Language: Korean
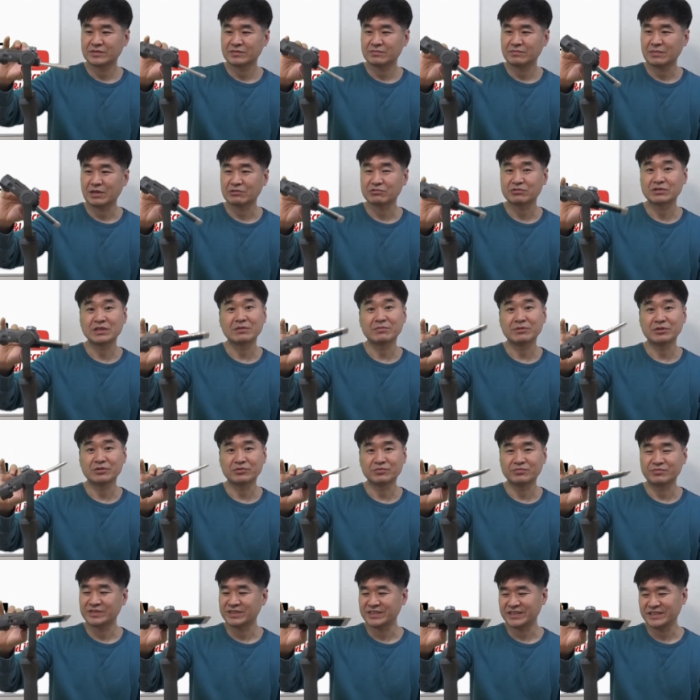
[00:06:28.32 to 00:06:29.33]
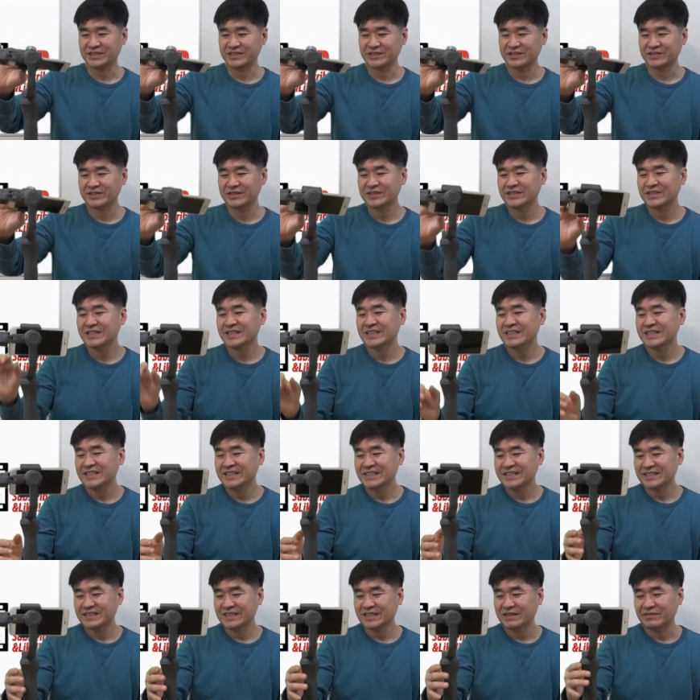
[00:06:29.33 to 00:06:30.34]
마구잡이로 움직이죠. 그
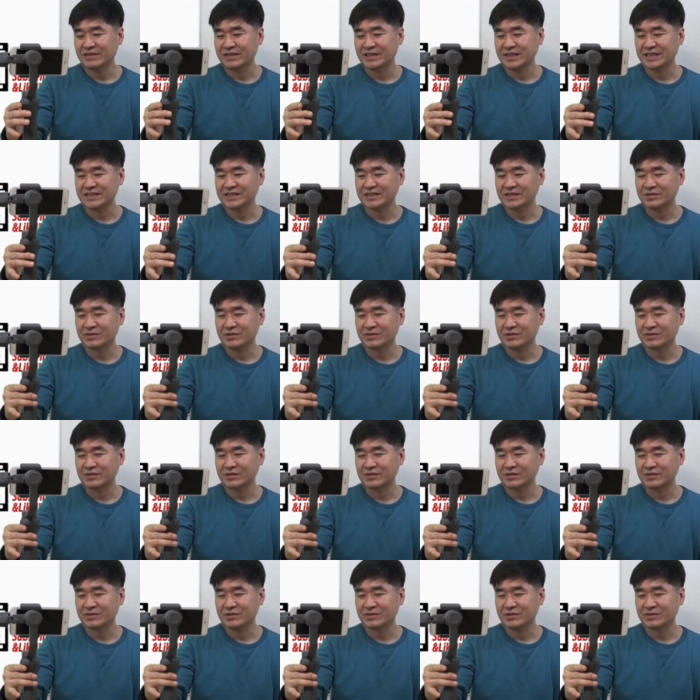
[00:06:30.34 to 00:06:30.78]
다음에 다시